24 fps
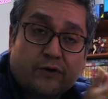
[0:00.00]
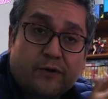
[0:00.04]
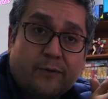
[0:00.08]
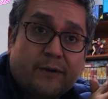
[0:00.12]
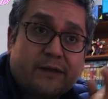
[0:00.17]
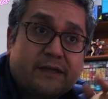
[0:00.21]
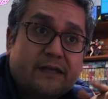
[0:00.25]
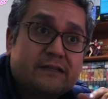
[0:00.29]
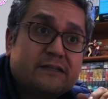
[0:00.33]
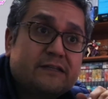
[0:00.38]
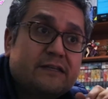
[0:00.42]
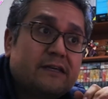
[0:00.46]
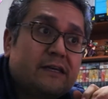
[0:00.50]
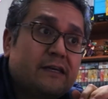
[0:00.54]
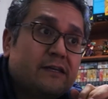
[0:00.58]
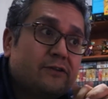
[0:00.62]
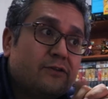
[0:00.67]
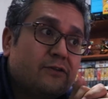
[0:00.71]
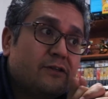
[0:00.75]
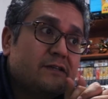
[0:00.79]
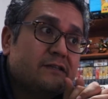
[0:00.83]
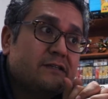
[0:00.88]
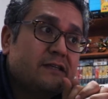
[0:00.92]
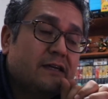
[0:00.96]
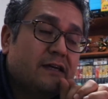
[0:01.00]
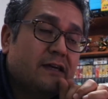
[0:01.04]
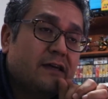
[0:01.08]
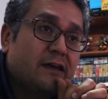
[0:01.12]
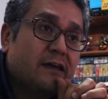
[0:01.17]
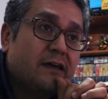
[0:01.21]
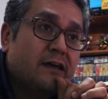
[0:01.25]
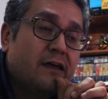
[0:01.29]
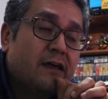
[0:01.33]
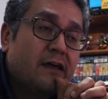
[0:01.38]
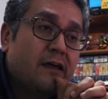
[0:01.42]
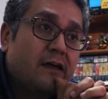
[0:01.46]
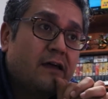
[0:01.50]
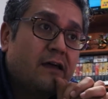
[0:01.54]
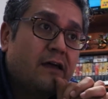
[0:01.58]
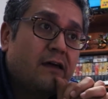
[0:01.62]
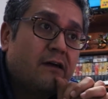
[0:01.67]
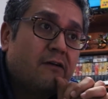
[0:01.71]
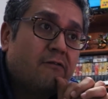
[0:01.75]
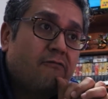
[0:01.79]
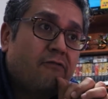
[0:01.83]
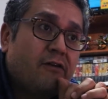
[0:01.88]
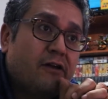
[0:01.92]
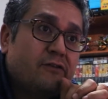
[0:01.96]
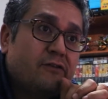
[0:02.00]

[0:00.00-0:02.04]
lo venía siguiendo desde que fue